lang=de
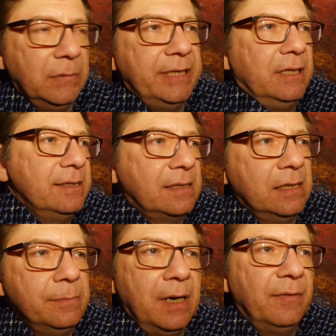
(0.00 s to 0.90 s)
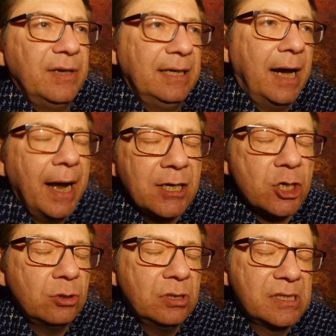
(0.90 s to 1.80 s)
Ich lese dann immer vielleicht eine
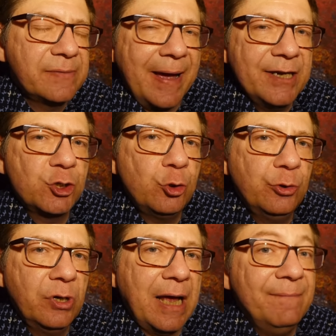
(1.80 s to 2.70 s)
Stunde, zwei Stunden.